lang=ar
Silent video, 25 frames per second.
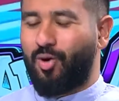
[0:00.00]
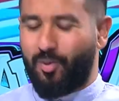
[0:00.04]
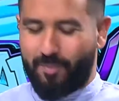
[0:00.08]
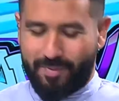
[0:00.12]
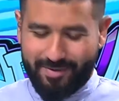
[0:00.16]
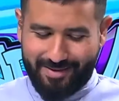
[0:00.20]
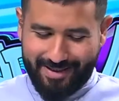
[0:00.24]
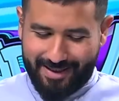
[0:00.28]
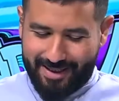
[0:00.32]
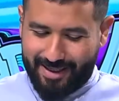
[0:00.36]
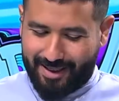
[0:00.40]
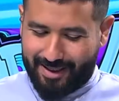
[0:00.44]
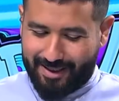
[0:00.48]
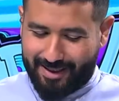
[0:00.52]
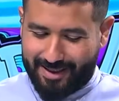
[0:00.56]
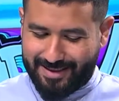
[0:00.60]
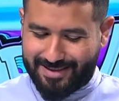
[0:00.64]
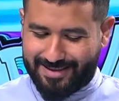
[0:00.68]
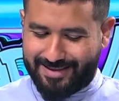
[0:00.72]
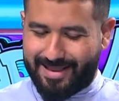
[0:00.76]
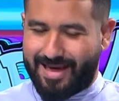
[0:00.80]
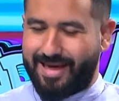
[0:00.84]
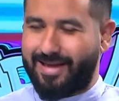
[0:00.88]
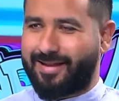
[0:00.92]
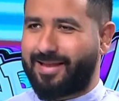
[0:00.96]
وبدنا
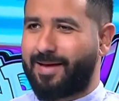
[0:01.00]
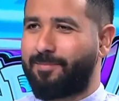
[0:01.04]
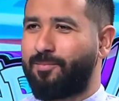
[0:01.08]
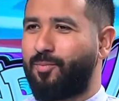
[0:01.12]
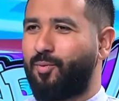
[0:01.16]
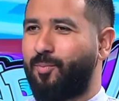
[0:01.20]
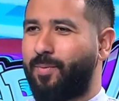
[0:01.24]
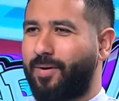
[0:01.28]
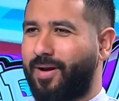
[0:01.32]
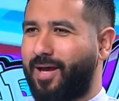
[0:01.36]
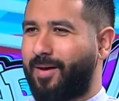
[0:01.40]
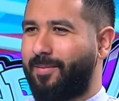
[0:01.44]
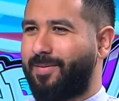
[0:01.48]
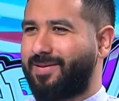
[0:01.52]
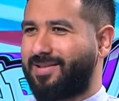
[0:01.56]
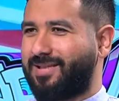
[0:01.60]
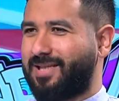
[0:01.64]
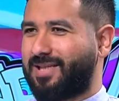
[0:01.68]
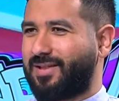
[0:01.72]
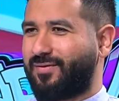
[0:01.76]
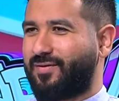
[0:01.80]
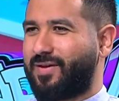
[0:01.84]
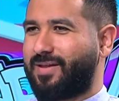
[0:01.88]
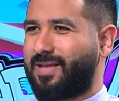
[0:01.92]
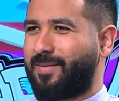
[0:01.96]
نخلص ضايل كم مباراه بس
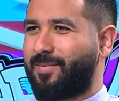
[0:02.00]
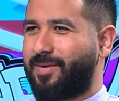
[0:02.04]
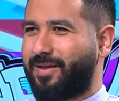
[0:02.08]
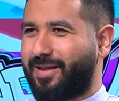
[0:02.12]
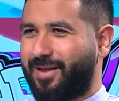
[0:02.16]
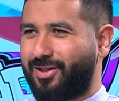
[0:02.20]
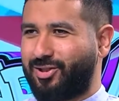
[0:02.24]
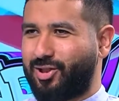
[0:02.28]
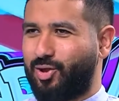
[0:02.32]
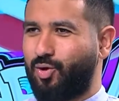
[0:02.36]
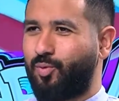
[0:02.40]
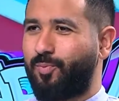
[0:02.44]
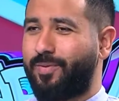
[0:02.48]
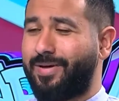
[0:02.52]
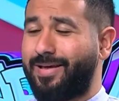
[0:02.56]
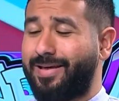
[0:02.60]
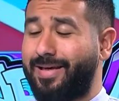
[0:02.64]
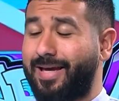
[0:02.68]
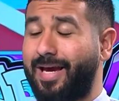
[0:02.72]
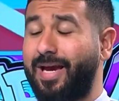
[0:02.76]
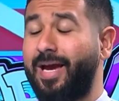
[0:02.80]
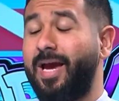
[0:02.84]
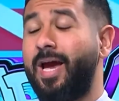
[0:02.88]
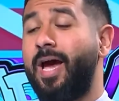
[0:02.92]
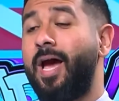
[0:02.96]
تصفيات امريكا
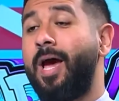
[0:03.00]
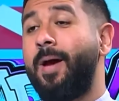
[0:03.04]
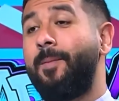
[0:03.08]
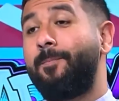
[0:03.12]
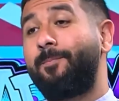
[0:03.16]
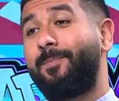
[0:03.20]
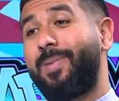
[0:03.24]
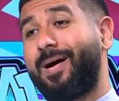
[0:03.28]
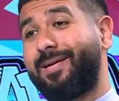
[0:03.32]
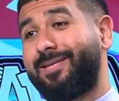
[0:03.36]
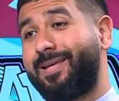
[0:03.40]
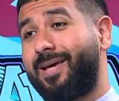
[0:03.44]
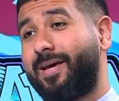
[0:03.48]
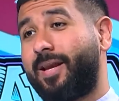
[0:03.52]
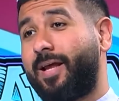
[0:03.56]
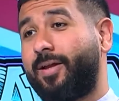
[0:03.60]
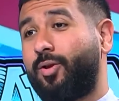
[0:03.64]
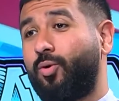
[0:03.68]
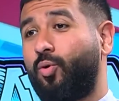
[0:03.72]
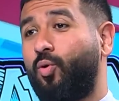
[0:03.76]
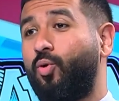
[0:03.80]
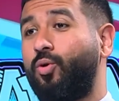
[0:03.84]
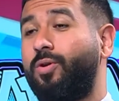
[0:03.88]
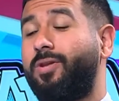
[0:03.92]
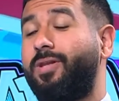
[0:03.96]
الجنوبيه بعدها راح
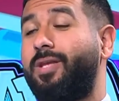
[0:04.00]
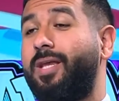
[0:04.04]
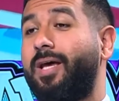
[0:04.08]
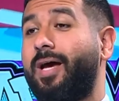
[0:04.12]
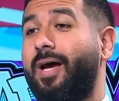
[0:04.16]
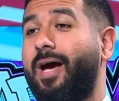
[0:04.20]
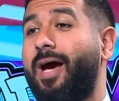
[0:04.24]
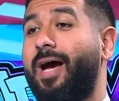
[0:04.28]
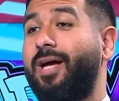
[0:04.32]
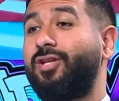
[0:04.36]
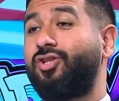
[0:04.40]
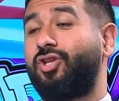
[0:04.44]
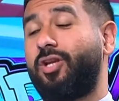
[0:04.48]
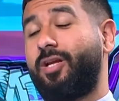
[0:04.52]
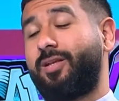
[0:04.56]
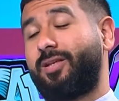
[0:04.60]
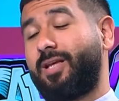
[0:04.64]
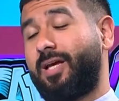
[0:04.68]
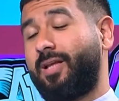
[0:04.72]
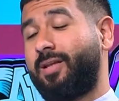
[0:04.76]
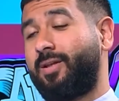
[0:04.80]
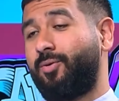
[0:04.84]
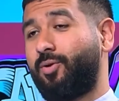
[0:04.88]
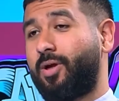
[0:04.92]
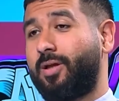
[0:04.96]
تعود عجله
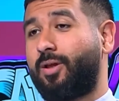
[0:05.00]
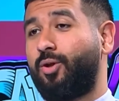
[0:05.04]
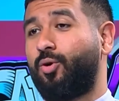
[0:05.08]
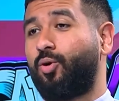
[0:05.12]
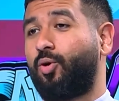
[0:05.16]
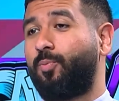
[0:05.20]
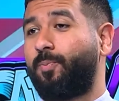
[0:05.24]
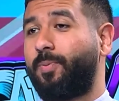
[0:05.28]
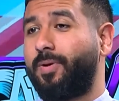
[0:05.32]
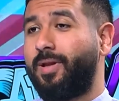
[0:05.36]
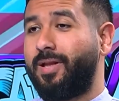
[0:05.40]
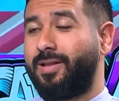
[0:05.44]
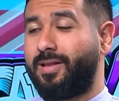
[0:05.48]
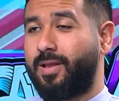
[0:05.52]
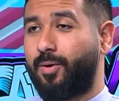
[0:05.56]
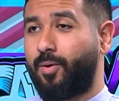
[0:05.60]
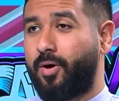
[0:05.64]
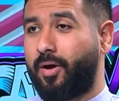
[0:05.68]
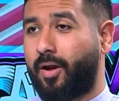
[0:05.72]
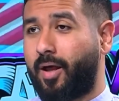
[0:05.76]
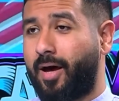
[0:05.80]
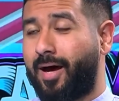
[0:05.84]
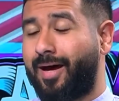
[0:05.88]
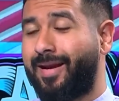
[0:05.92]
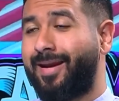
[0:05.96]
الدوريات الاوروبيه
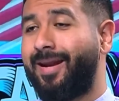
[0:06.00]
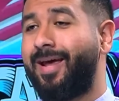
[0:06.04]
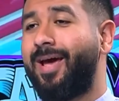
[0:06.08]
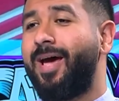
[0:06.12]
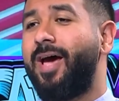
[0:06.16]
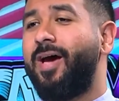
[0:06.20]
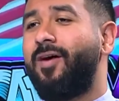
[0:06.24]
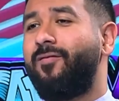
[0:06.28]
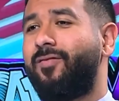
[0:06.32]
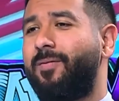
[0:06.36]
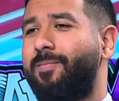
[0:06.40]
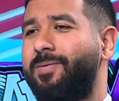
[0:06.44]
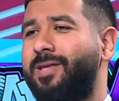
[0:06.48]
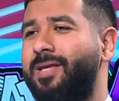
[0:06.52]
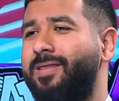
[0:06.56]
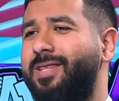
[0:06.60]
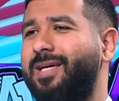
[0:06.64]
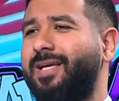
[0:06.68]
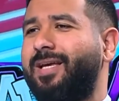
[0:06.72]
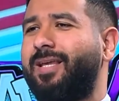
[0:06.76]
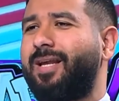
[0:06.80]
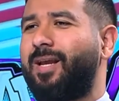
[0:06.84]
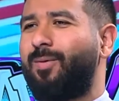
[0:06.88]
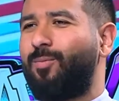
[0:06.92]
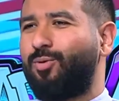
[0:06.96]
للدوران فبدنا
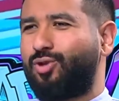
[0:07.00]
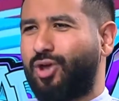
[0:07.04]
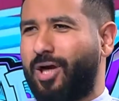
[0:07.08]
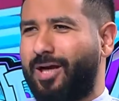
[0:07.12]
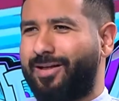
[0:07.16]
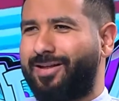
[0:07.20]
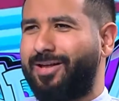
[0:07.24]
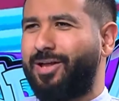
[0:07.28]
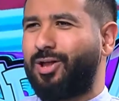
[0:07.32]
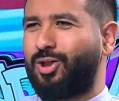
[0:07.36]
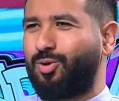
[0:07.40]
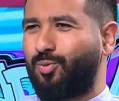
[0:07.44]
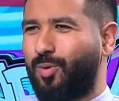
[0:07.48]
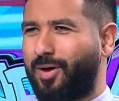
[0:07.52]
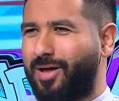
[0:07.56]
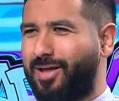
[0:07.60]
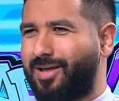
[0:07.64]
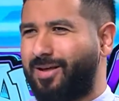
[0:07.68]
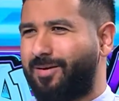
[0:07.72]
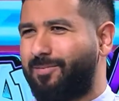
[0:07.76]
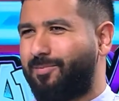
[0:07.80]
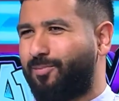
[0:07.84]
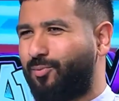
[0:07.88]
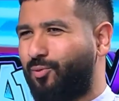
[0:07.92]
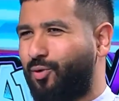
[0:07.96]
نذكر المشاهدين شوي
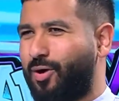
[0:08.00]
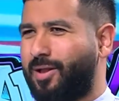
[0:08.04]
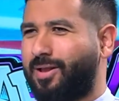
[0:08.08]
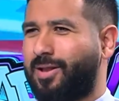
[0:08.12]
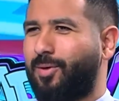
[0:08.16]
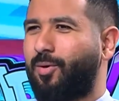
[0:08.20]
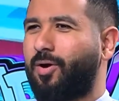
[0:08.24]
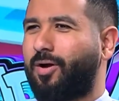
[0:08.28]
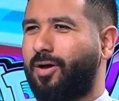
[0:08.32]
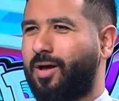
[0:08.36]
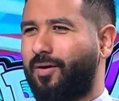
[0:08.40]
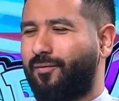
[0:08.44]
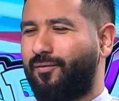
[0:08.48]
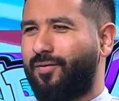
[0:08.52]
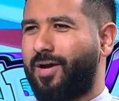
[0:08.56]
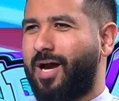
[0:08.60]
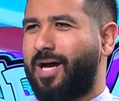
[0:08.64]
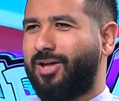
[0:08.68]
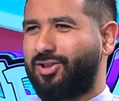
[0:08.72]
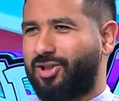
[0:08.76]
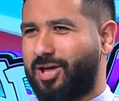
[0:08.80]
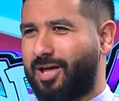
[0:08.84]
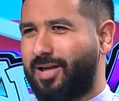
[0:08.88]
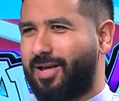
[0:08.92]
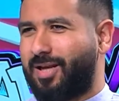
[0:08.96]
بوين توقفنا
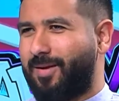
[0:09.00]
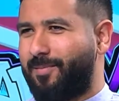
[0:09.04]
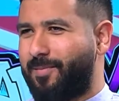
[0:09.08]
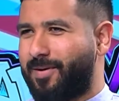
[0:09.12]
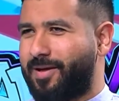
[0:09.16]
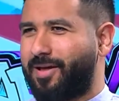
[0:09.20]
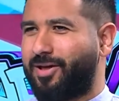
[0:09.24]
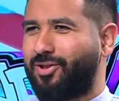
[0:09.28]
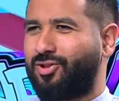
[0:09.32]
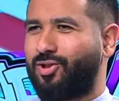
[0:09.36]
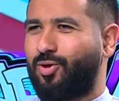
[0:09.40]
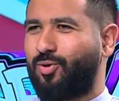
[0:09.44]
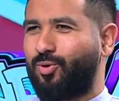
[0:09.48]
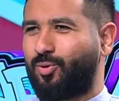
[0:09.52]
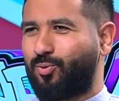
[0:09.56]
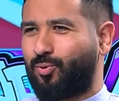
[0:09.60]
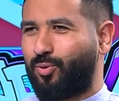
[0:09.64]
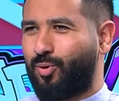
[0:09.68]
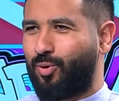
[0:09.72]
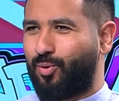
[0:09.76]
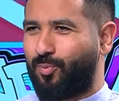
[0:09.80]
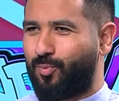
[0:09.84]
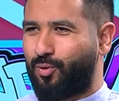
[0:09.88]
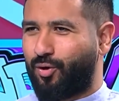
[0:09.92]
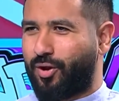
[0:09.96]
عشان لما يرجعوا تكون
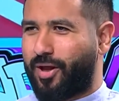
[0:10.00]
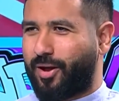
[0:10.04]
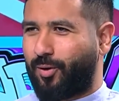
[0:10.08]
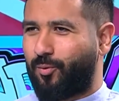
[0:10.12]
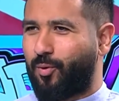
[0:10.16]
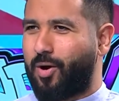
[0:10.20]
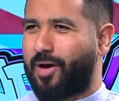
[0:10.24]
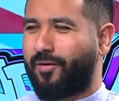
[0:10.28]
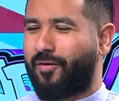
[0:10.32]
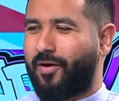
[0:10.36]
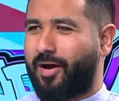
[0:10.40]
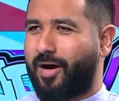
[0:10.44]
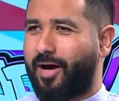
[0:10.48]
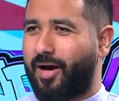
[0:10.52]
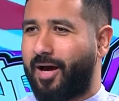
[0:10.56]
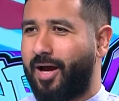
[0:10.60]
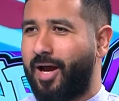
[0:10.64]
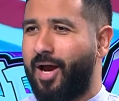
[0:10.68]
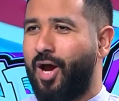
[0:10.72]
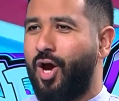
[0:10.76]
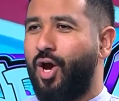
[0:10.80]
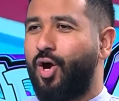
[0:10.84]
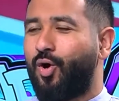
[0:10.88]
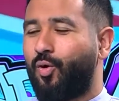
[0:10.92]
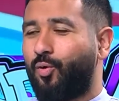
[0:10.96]
الامور هيك واضحه
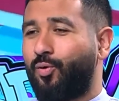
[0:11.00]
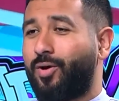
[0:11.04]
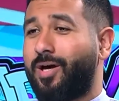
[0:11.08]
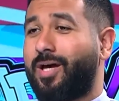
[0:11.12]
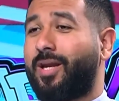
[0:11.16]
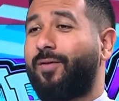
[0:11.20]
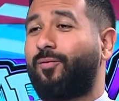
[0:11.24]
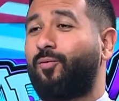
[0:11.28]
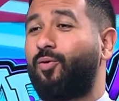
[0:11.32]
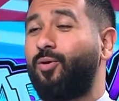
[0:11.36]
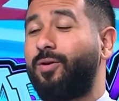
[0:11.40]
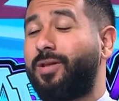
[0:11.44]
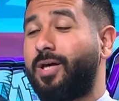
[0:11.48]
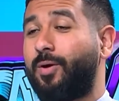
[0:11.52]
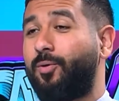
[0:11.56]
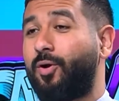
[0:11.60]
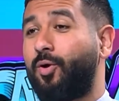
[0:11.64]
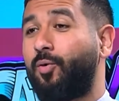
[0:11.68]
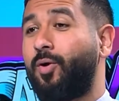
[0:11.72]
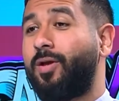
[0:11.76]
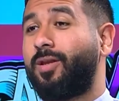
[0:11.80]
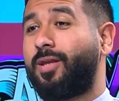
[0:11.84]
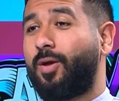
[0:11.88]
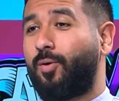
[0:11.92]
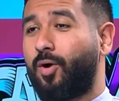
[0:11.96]
ونعرف كل دوري
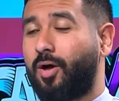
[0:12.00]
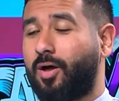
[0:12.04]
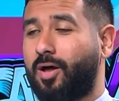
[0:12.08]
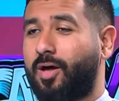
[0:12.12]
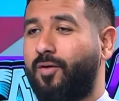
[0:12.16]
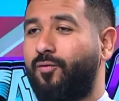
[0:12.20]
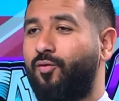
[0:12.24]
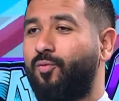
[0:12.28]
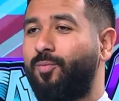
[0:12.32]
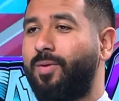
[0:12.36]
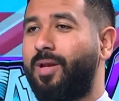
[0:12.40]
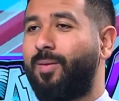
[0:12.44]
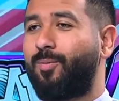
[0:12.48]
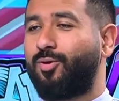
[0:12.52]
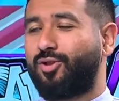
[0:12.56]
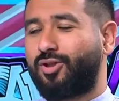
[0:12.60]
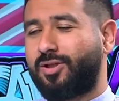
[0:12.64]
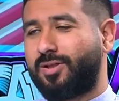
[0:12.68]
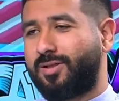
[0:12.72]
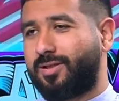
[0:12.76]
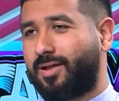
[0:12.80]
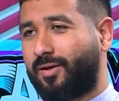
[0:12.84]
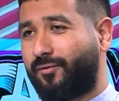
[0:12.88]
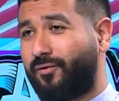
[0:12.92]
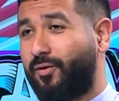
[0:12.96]
وين توقف ومين
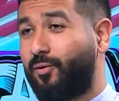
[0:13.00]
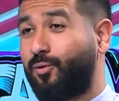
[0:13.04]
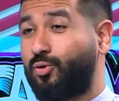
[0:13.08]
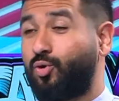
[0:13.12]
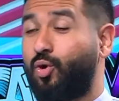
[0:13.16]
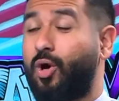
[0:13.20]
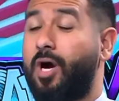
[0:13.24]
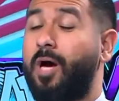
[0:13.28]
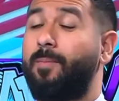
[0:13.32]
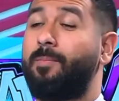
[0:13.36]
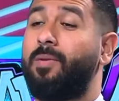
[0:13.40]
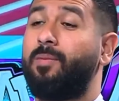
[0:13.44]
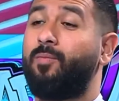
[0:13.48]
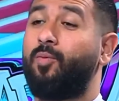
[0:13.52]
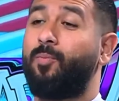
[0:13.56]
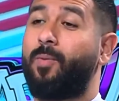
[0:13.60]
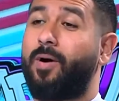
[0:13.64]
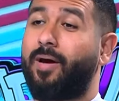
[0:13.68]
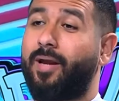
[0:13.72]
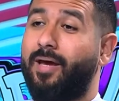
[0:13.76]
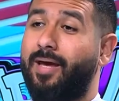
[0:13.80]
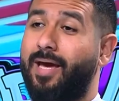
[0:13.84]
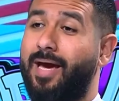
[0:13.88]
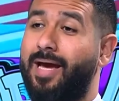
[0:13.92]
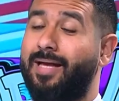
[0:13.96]
المتصدر فيه وشو اهم
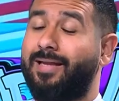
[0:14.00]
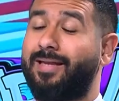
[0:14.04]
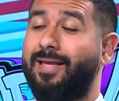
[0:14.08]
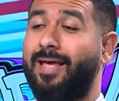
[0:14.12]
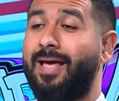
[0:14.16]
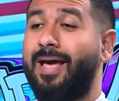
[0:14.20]
المباريات